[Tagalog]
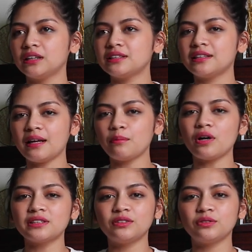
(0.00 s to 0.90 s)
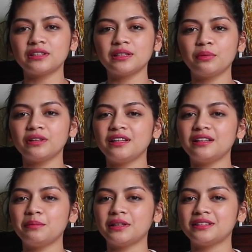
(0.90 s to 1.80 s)
Tapos kinabukasan nun kasi birthday
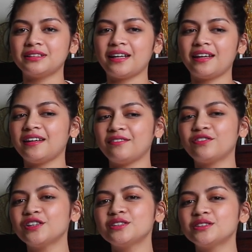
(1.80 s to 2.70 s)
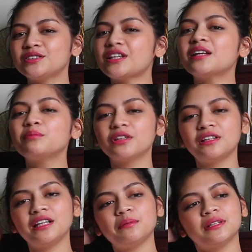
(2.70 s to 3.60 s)
ni Baste. First, second
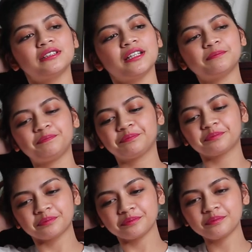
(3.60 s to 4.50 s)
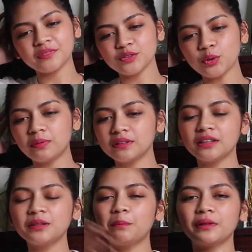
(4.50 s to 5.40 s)
birthday ni Baste. Sobrang
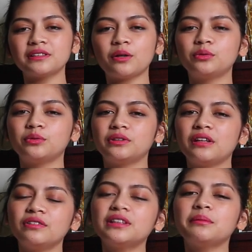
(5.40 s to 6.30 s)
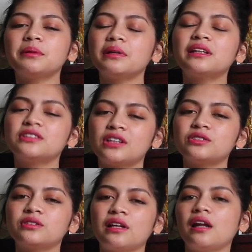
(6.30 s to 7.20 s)
na-depress ako nun. Every time na may
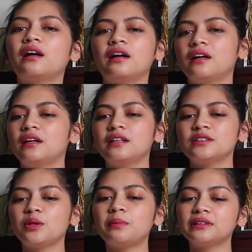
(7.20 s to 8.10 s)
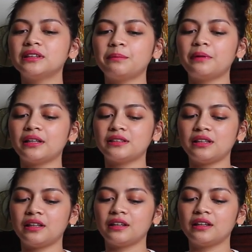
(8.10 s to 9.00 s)
rejection talaga, sobrang
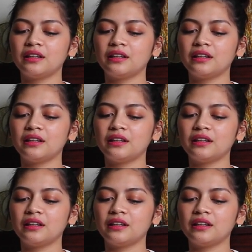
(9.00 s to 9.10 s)
depressing.